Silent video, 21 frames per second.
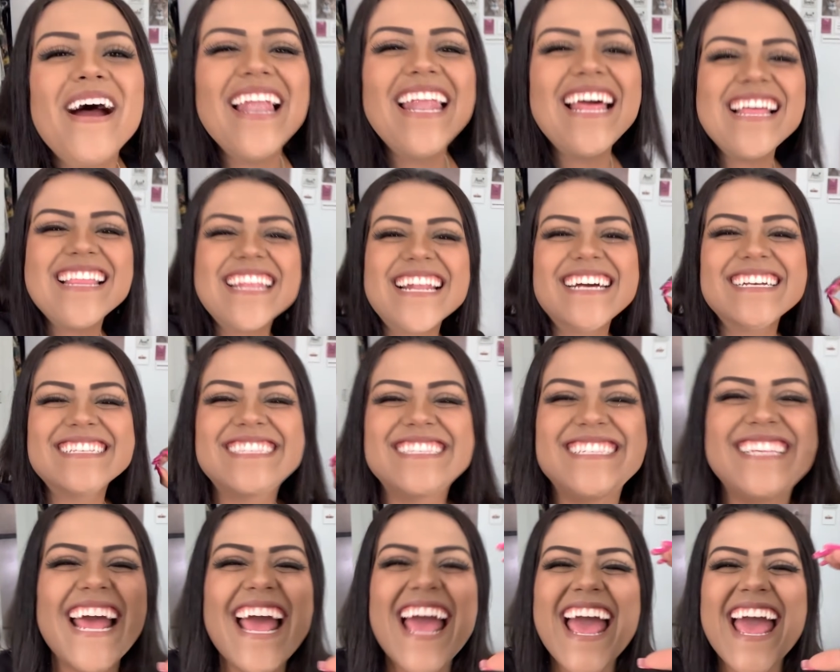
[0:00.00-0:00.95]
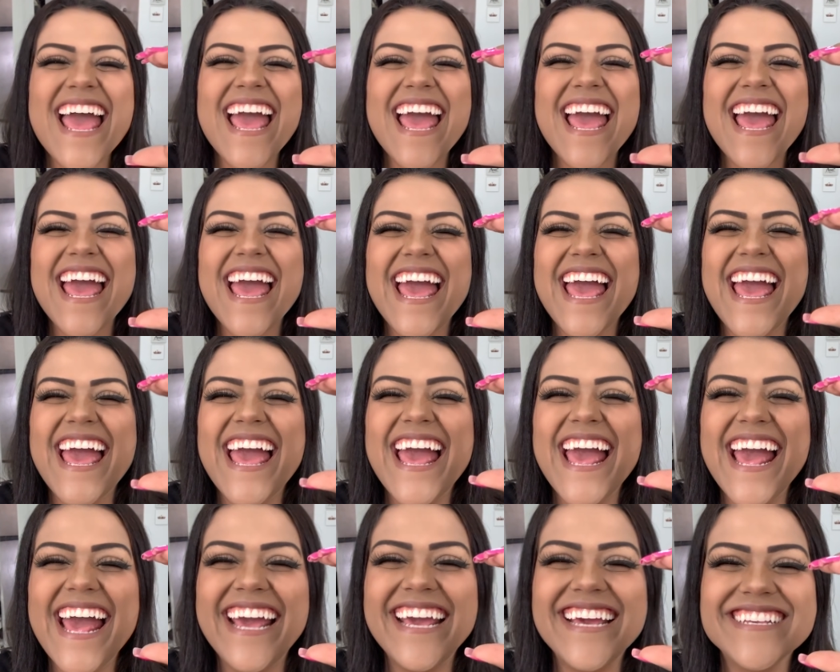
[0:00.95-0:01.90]
a letra C!
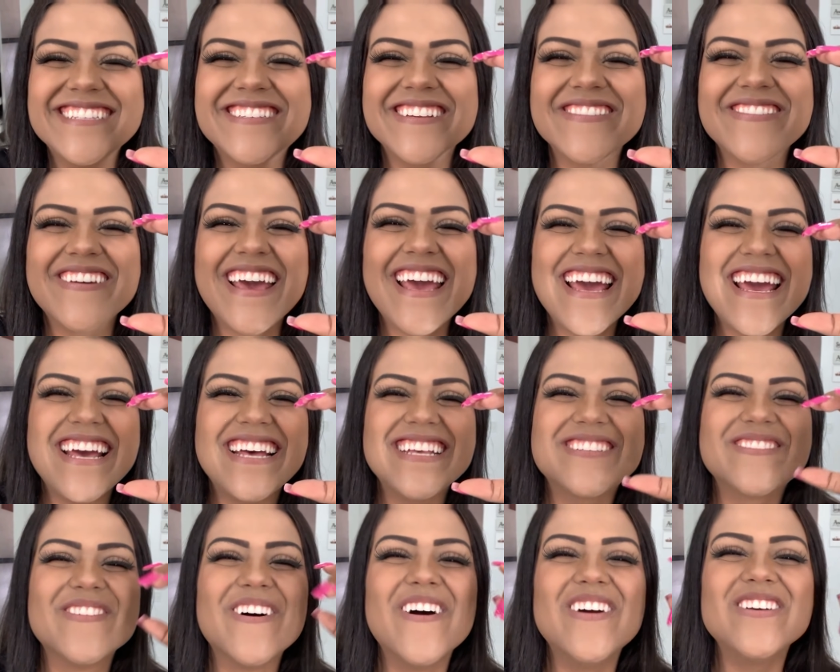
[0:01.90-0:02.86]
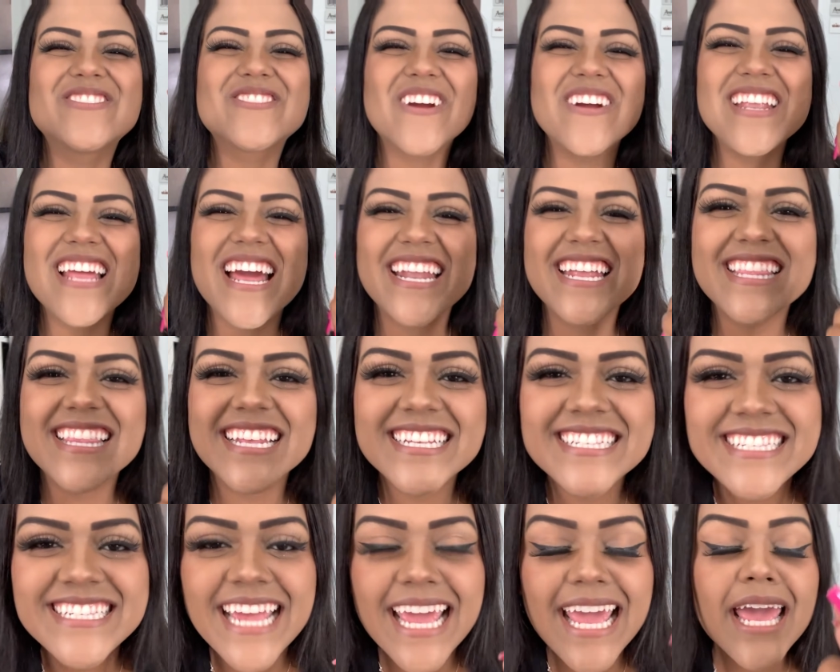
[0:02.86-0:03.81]
Isso mesmo, escolhi a letra
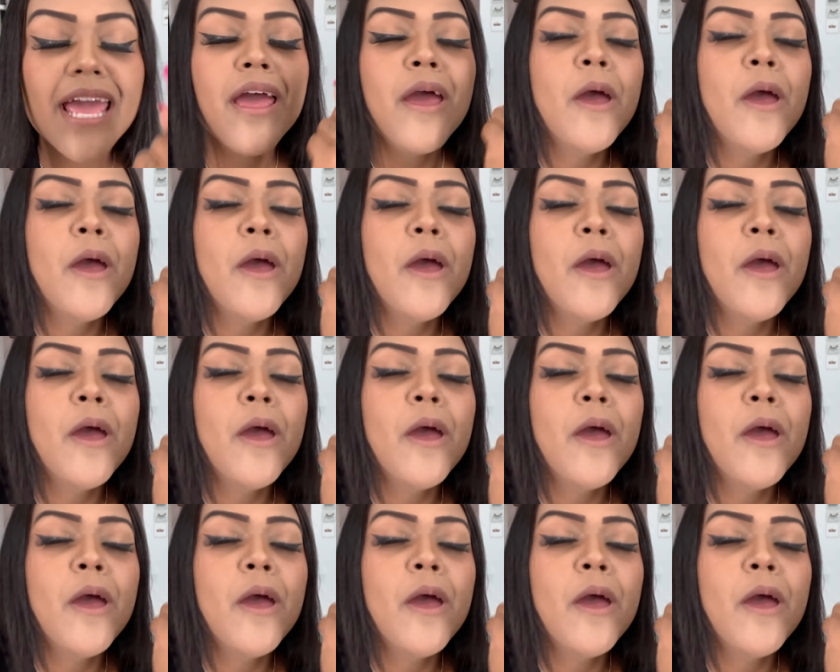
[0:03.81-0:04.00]
C,